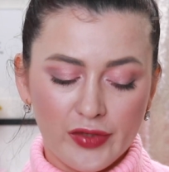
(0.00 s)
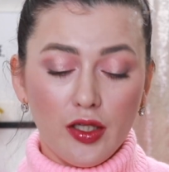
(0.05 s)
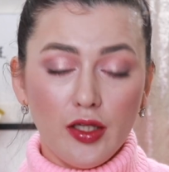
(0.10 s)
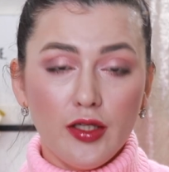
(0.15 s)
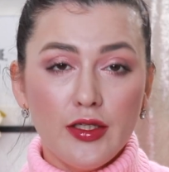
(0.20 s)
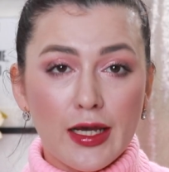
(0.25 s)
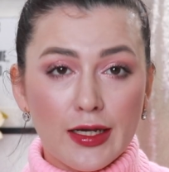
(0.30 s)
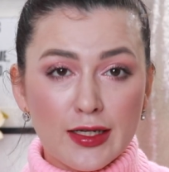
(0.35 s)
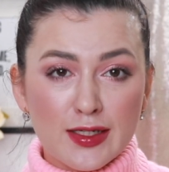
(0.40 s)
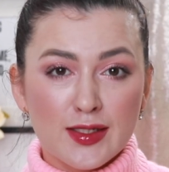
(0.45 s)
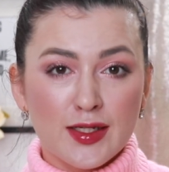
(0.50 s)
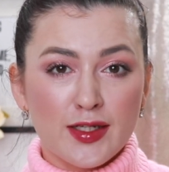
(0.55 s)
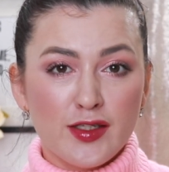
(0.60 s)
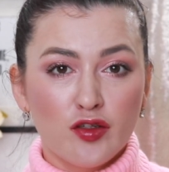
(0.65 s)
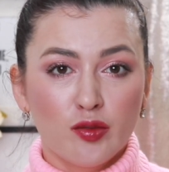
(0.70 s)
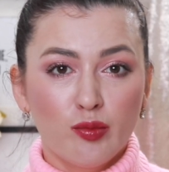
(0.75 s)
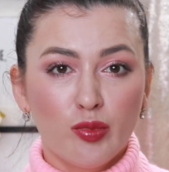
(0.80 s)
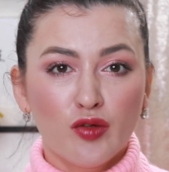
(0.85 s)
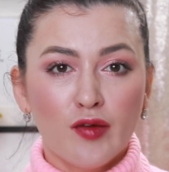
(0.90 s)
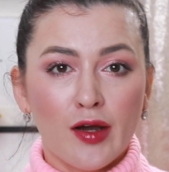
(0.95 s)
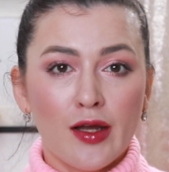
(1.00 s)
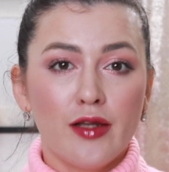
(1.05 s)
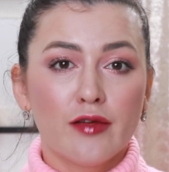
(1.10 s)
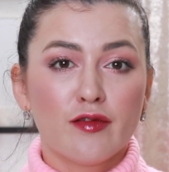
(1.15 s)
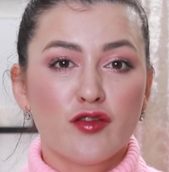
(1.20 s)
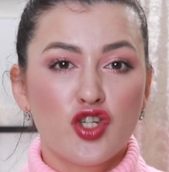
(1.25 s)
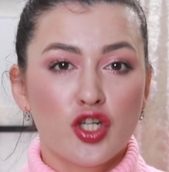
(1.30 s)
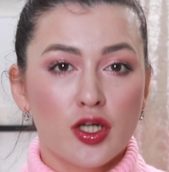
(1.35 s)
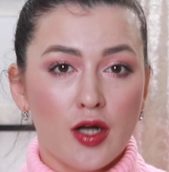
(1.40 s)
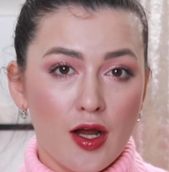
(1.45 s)
И я, кстати, вот буквально
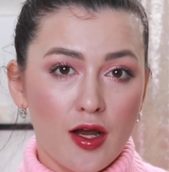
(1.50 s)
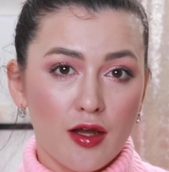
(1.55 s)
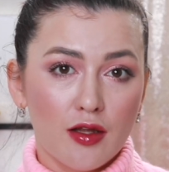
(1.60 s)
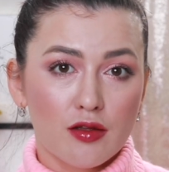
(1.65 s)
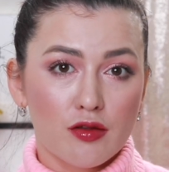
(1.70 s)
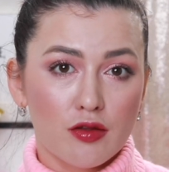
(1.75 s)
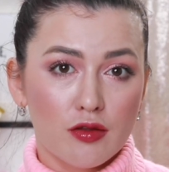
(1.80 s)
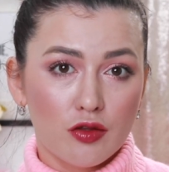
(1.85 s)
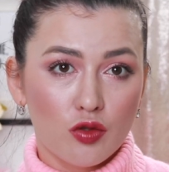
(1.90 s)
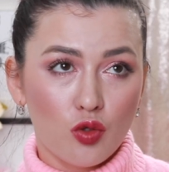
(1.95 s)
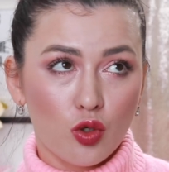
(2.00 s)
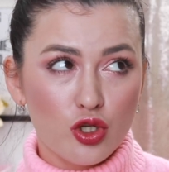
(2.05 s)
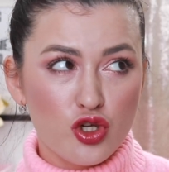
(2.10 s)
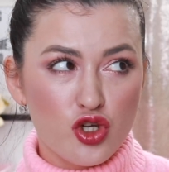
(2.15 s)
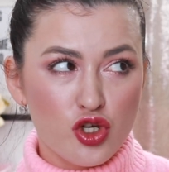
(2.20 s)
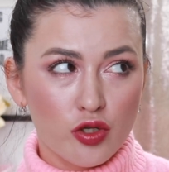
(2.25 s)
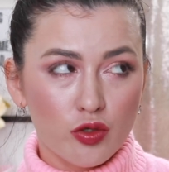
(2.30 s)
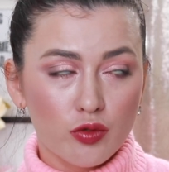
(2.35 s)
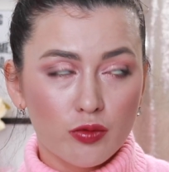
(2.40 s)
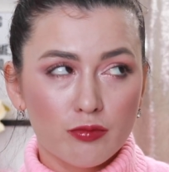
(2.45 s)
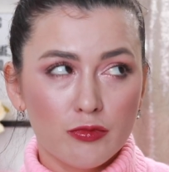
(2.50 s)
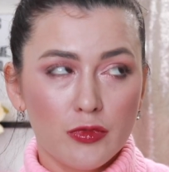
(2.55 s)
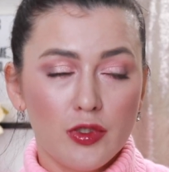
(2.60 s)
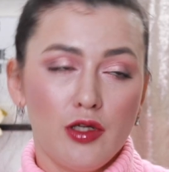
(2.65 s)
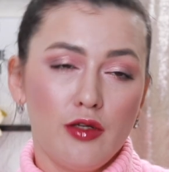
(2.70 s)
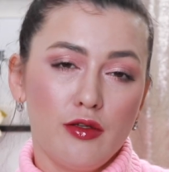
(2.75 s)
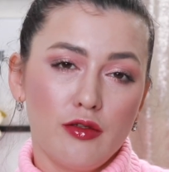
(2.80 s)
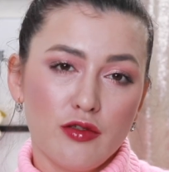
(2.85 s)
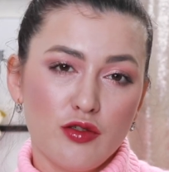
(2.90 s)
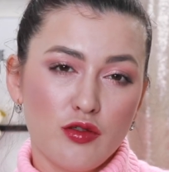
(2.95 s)
вчера ночью
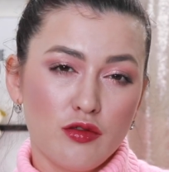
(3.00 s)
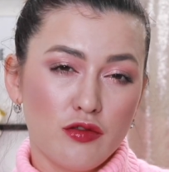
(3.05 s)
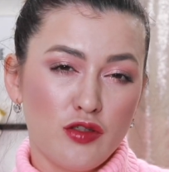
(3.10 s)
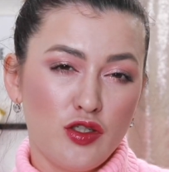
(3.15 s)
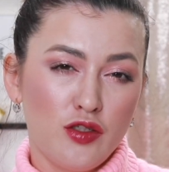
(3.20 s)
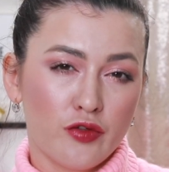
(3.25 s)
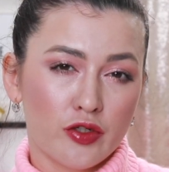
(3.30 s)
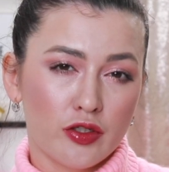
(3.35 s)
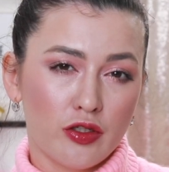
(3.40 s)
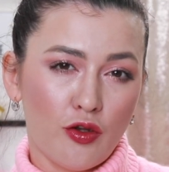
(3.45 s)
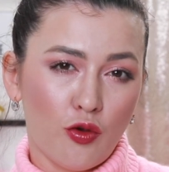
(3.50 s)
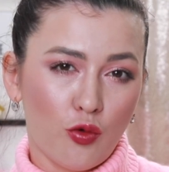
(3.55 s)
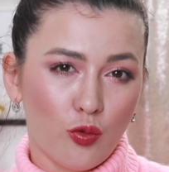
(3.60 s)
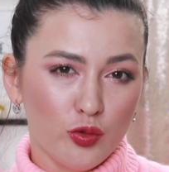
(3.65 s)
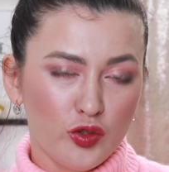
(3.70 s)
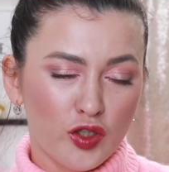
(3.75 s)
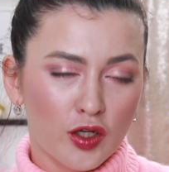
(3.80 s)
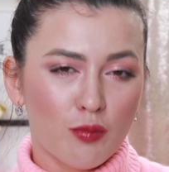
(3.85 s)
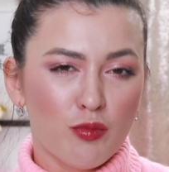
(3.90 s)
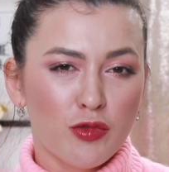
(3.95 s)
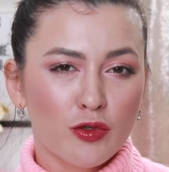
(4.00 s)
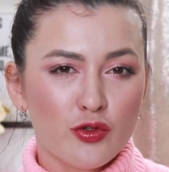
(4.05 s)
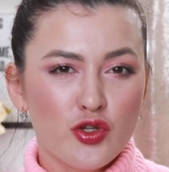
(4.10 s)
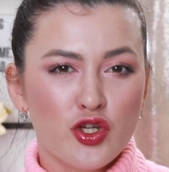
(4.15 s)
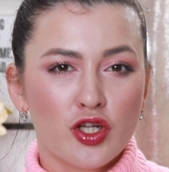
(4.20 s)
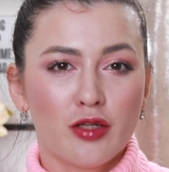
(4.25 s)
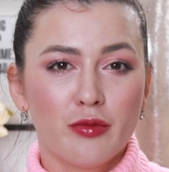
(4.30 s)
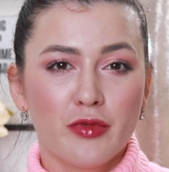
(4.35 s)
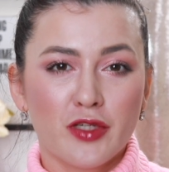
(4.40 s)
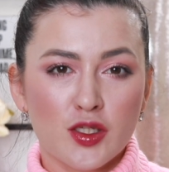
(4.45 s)
или сегодня утром
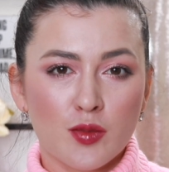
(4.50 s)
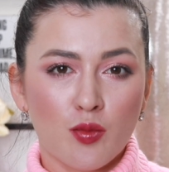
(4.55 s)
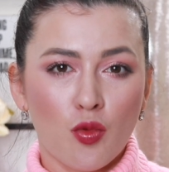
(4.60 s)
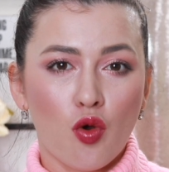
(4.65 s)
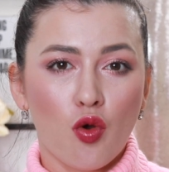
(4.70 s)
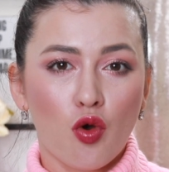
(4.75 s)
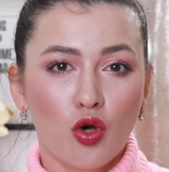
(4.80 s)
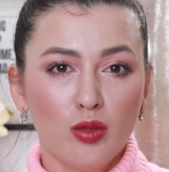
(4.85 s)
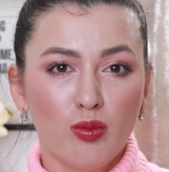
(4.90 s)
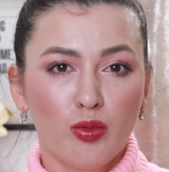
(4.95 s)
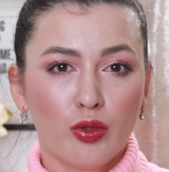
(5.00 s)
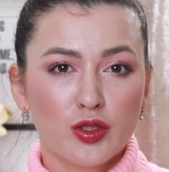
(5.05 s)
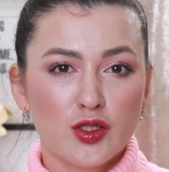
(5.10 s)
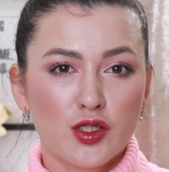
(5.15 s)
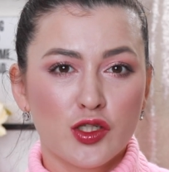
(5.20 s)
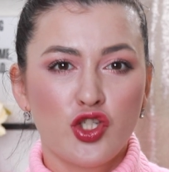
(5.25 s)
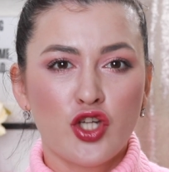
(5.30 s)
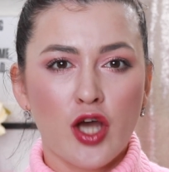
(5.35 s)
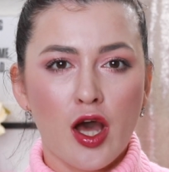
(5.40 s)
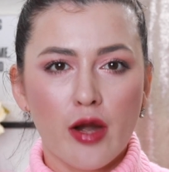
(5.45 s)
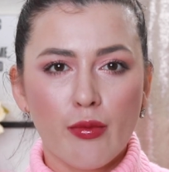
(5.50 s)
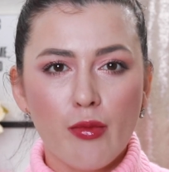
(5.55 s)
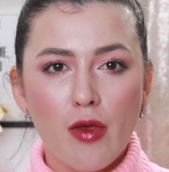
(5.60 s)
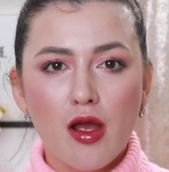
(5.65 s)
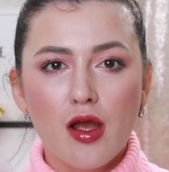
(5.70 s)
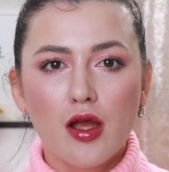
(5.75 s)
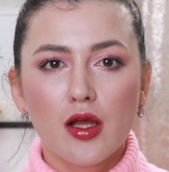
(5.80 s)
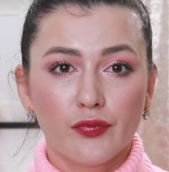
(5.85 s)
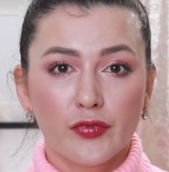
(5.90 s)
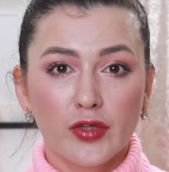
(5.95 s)
получила письмо от Boxy Charm,
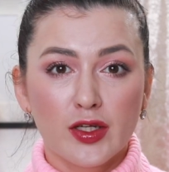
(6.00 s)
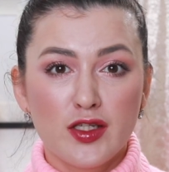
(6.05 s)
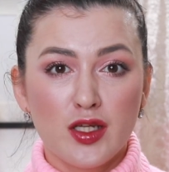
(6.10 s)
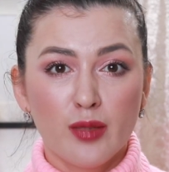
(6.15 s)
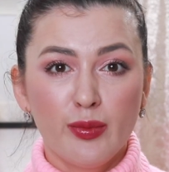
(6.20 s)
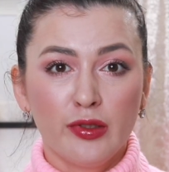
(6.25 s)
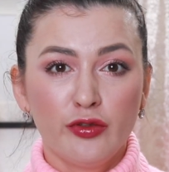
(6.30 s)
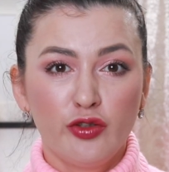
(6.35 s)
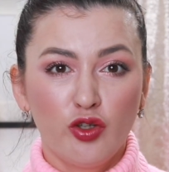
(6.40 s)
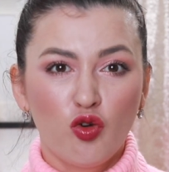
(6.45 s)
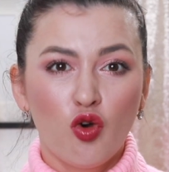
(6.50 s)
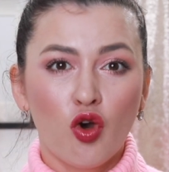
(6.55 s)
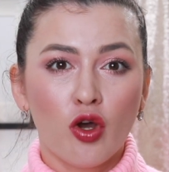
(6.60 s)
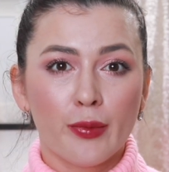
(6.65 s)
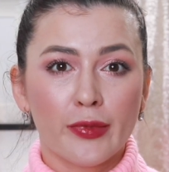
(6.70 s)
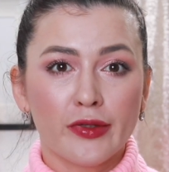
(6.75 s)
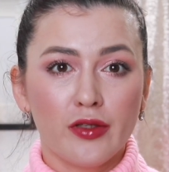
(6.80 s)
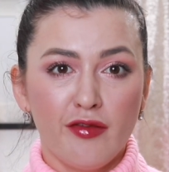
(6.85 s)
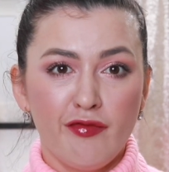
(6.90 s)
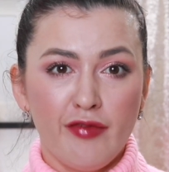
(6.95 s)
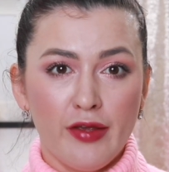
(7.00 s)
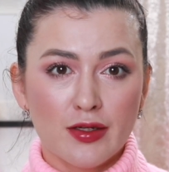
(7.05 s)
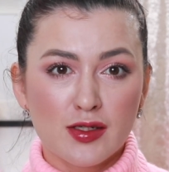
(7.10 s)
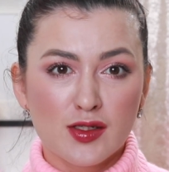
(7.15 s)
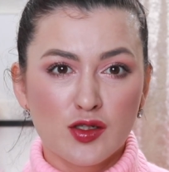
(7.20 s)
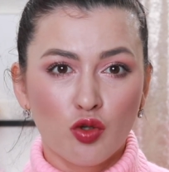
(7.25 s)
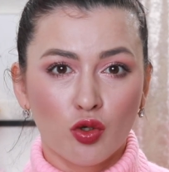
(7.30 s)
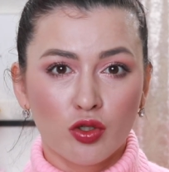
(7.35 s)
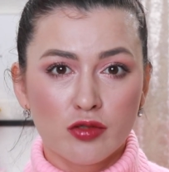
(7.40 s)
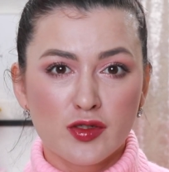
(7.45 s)
где был такой
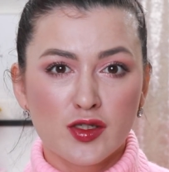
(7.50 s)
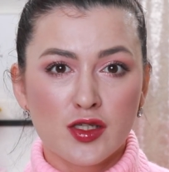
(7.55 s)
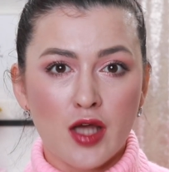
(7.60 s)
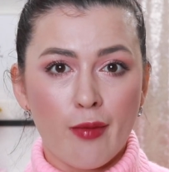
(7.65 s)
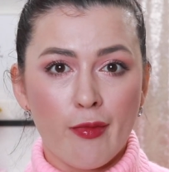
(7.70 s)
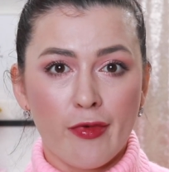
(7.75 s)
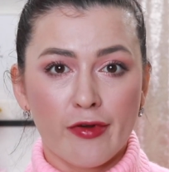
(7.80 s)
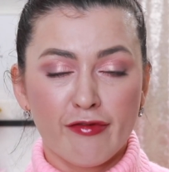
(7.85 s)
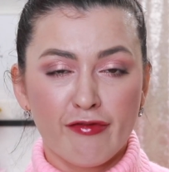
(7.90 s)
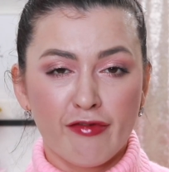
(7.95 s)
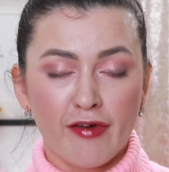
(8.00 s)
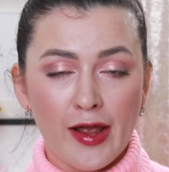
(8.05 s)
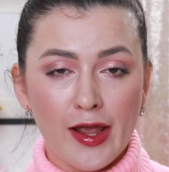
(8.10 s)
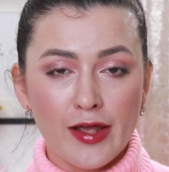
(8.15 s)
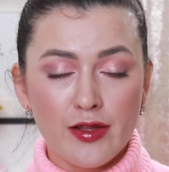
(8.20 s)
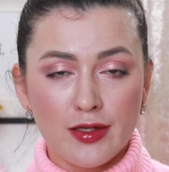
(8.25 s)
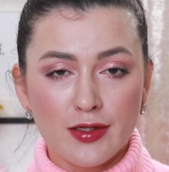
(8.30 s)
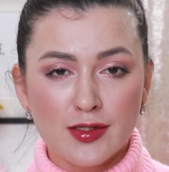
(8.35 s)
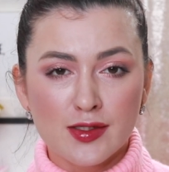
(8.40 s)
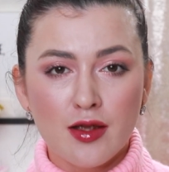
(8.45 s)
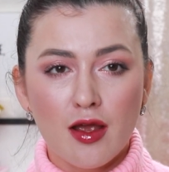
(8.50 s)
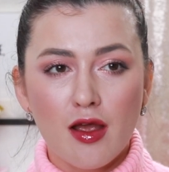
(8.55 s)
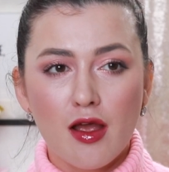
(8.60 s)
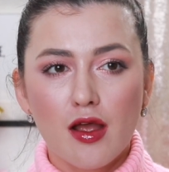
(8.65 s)
манифест от Summer Fridays,